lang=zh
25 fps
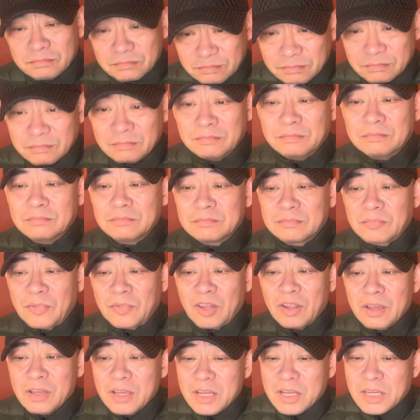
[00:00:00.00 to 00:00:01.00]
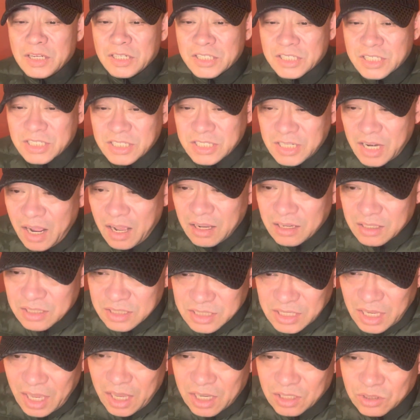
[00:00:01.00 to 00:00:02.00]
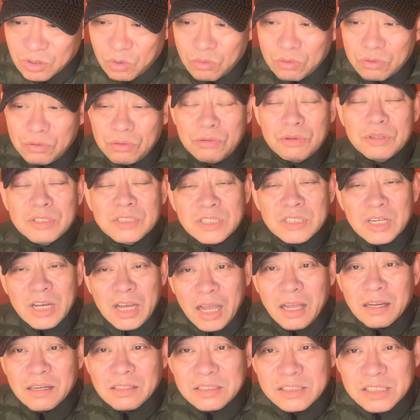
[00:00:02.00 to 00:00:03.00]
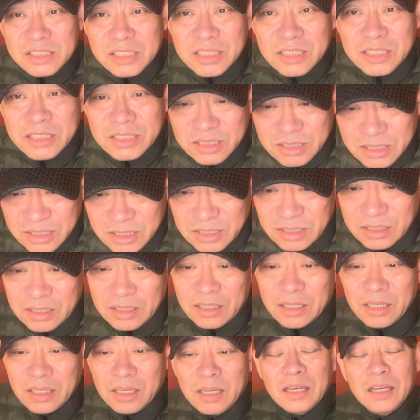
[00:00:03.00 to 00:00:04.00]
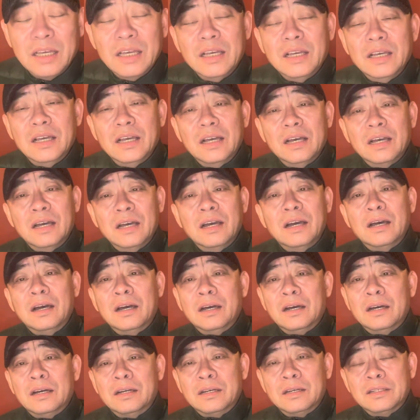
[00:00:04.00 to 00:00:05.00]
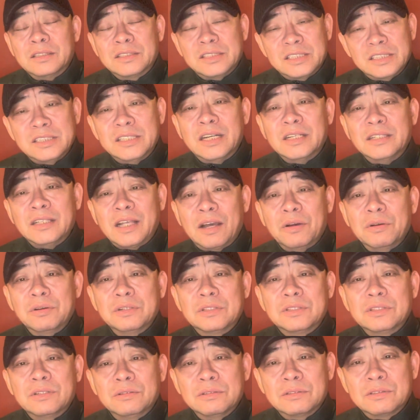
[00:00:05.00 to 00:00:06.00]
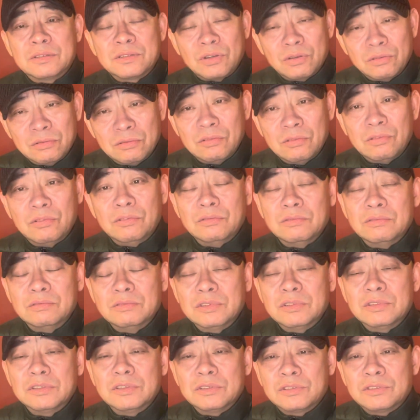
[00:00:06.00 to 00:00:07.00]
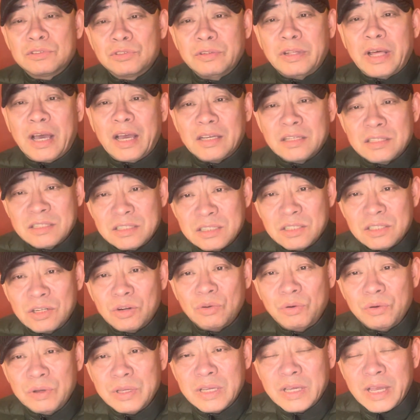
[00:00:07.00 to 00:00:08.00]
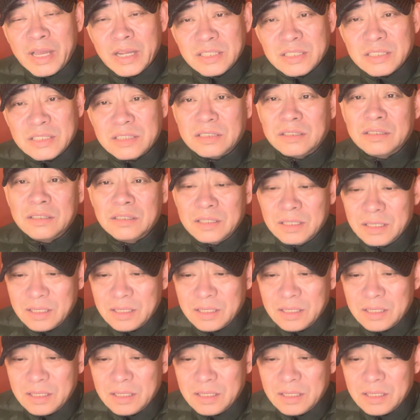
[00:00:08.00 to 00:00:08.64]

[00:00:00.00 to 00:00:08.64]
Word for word: 嗯，上下同欲是沆瀣一气。啊，七千人大会之后，从中南海西楼会议开始，